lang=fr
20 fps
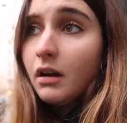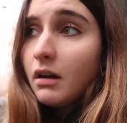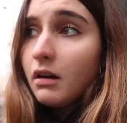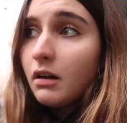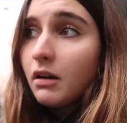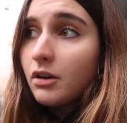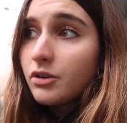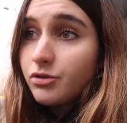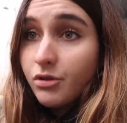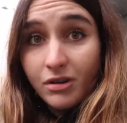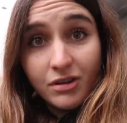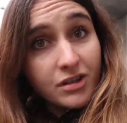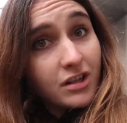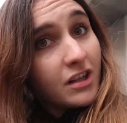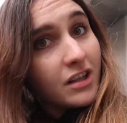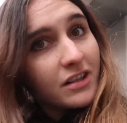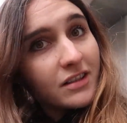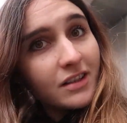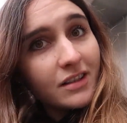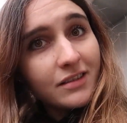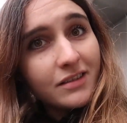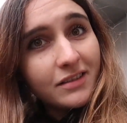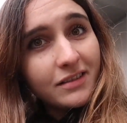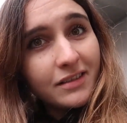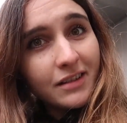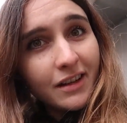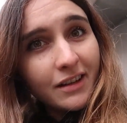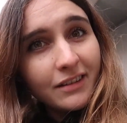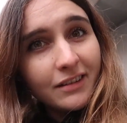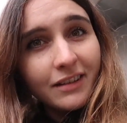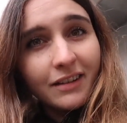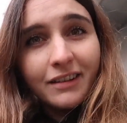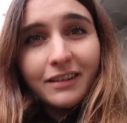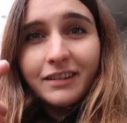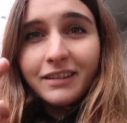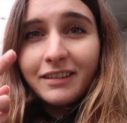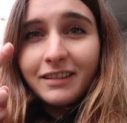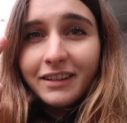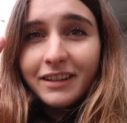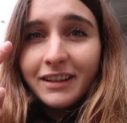Euh, je suis chez esthéticienne.
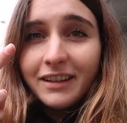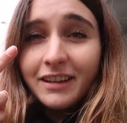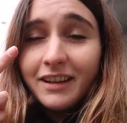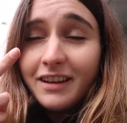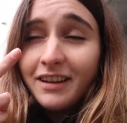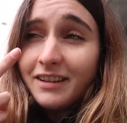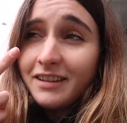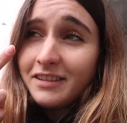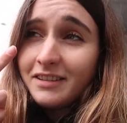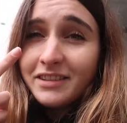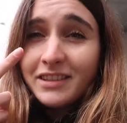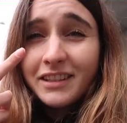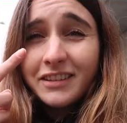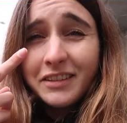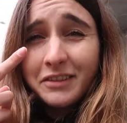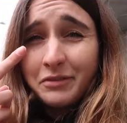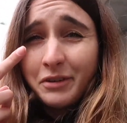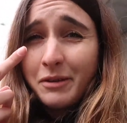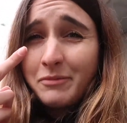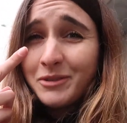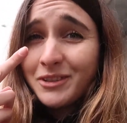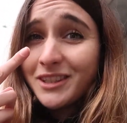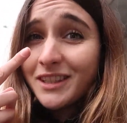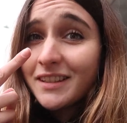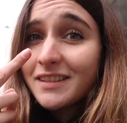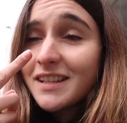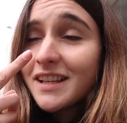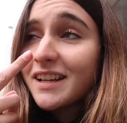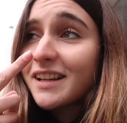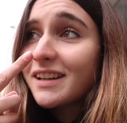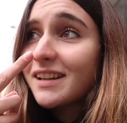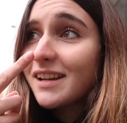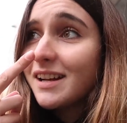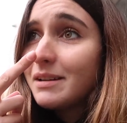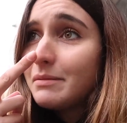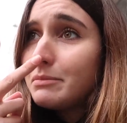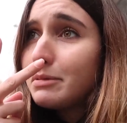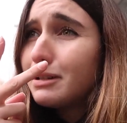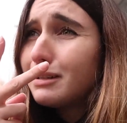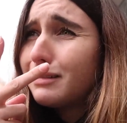Et c'était vraiment très
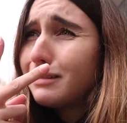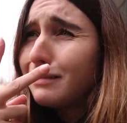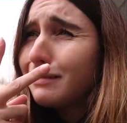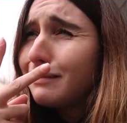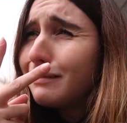agréable.